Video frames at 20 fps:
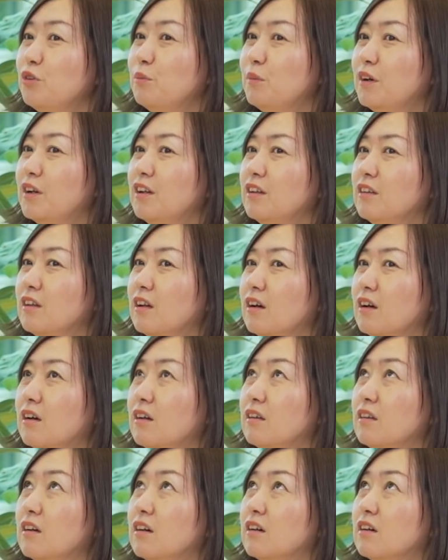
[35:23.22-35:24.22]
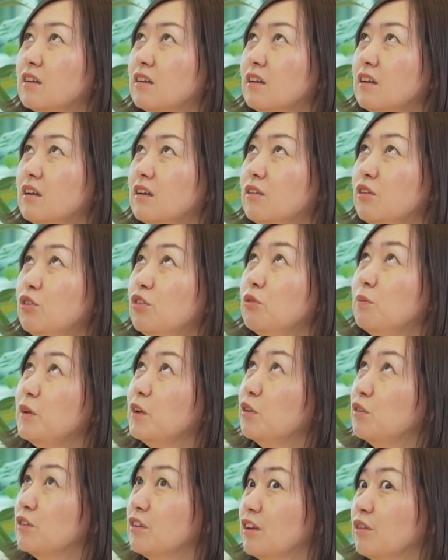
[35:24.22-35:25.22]
まれた中で
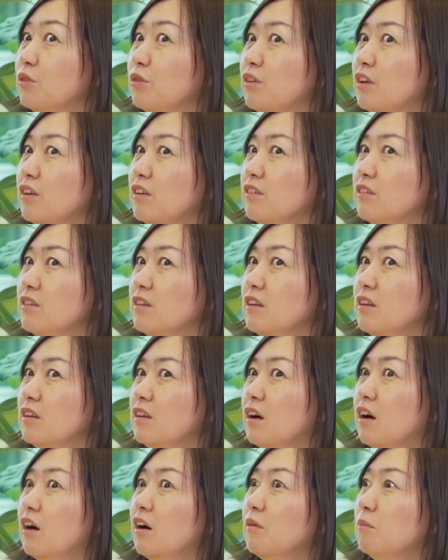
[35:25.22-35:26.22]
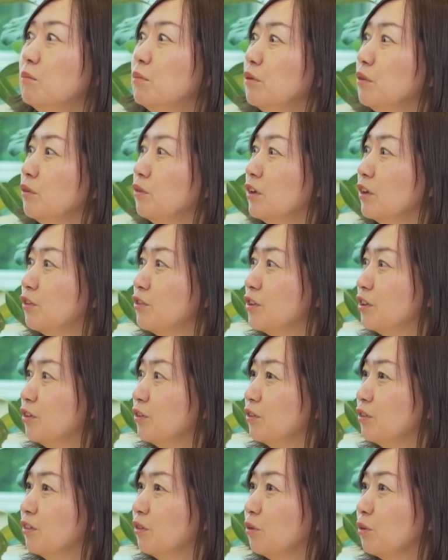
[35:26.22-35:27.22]
ニュースピックスだと男性で半分育休
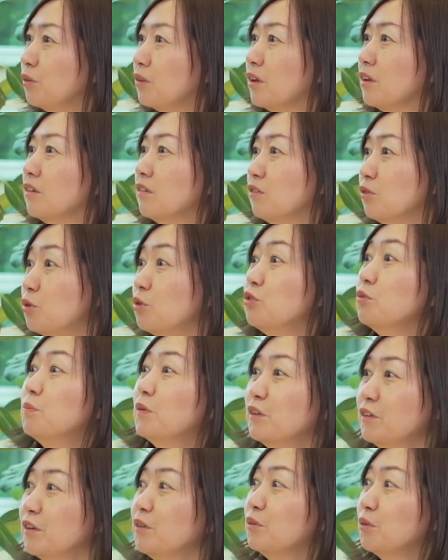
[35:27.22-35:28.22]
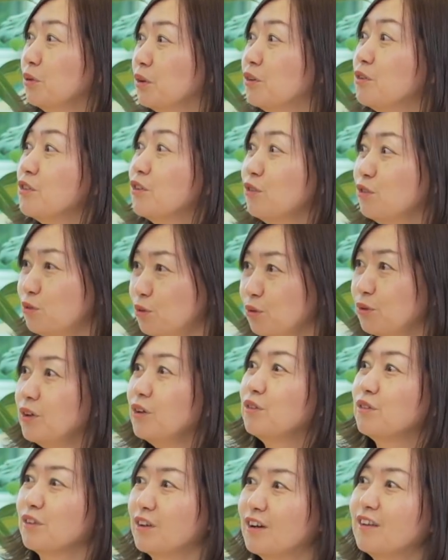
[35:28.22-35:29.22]
取ってるんです50%育休取得
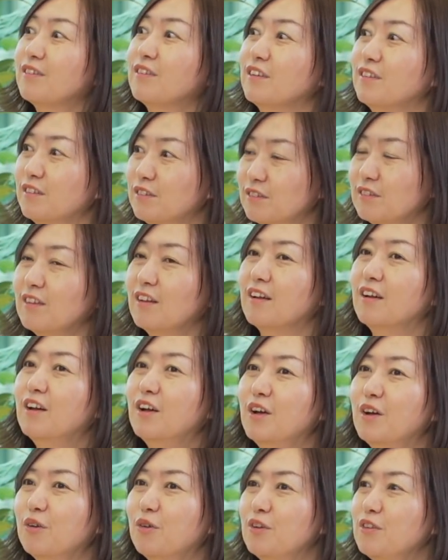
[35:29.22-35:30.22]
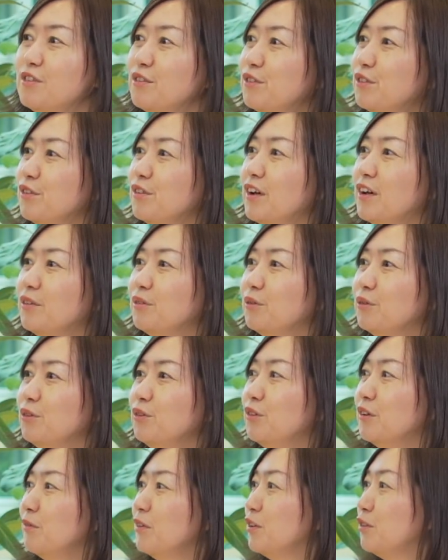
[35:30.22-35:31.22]
率があってですね、はい、これ実はあの
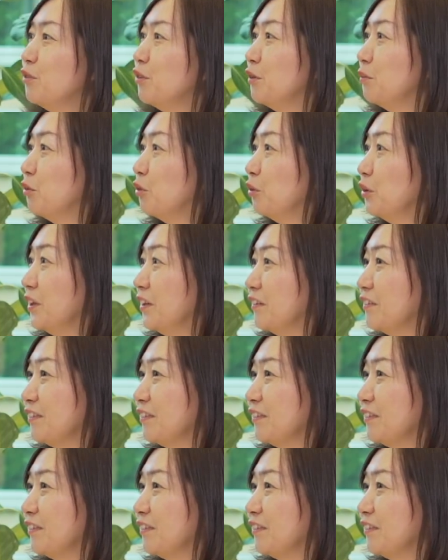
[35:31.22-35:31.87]
ユーザーベースよりも多いんです